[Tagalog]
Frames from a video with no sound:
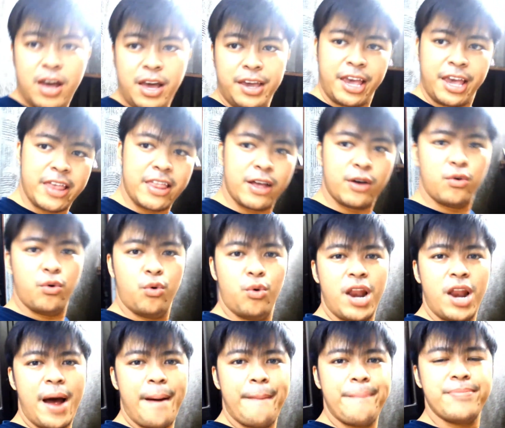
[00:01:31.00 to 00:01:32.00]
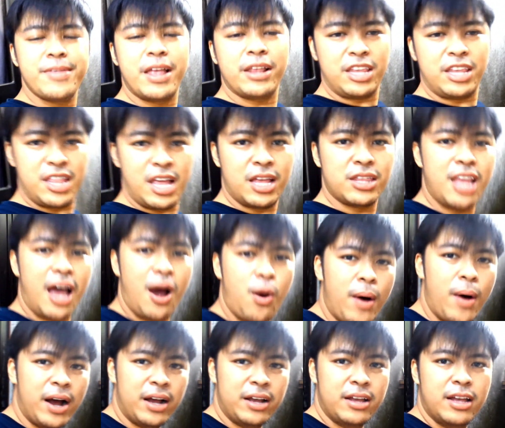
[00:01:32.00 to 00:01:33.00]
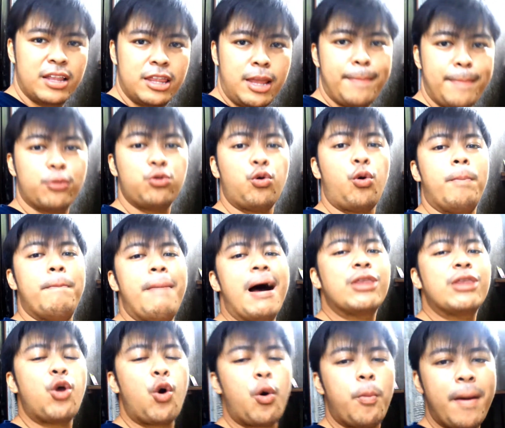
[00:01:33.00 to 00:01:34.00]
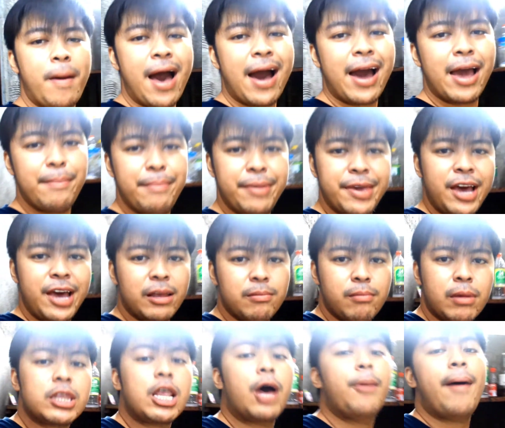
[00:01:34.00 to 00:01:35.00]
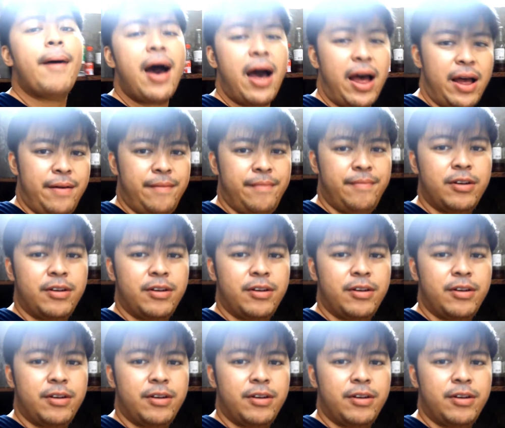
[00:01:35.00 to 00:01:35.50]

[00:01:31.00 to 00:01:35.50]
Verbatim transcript: Yan ang ulam na tinatawag na putok-batok mga kaibigan. Taba.